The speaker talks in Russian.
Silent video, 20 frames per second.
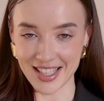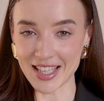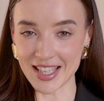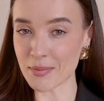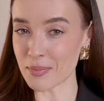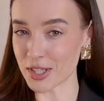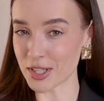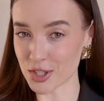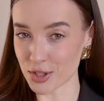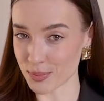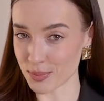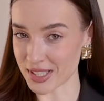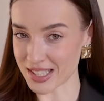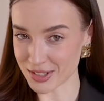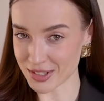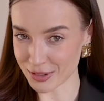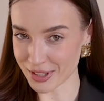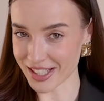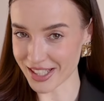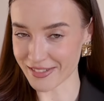и я причем
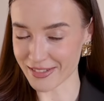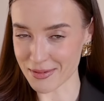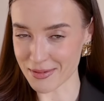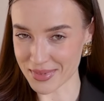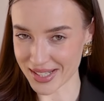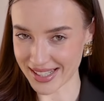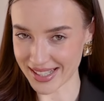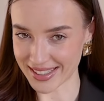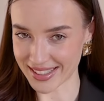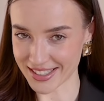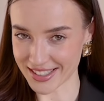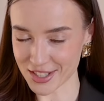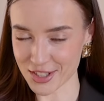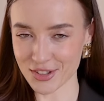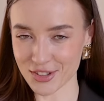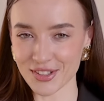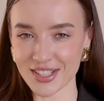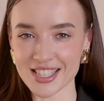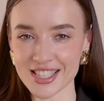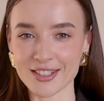настолько вам рада,
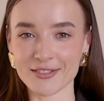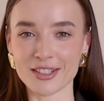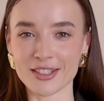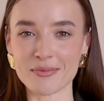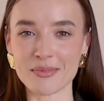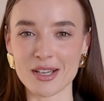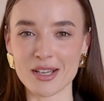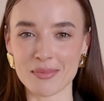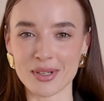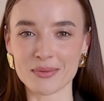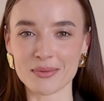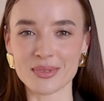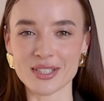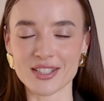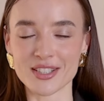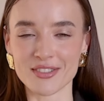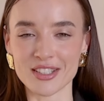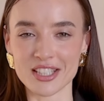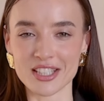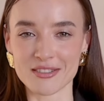что если вы на меня
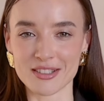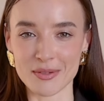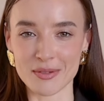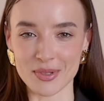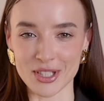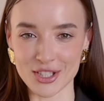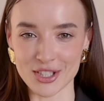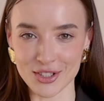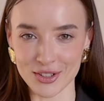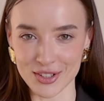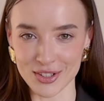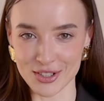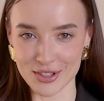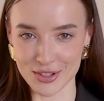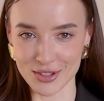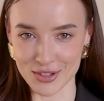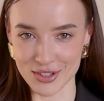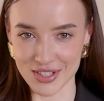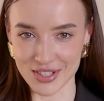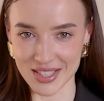подписываетесь в запрещенной
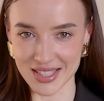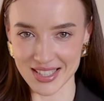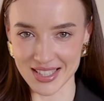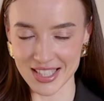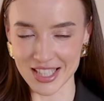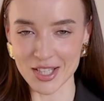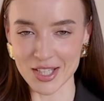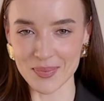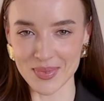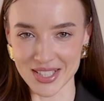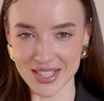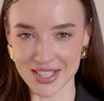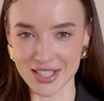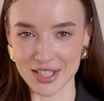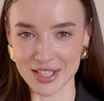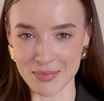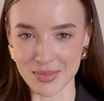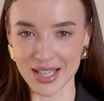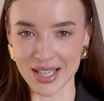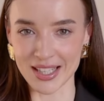соцсети и
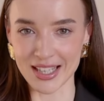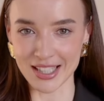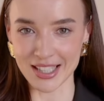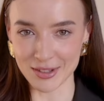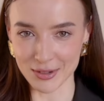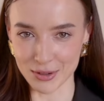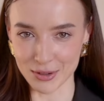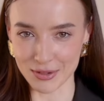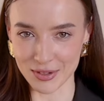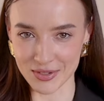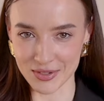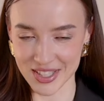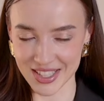пишете мне «Готово» в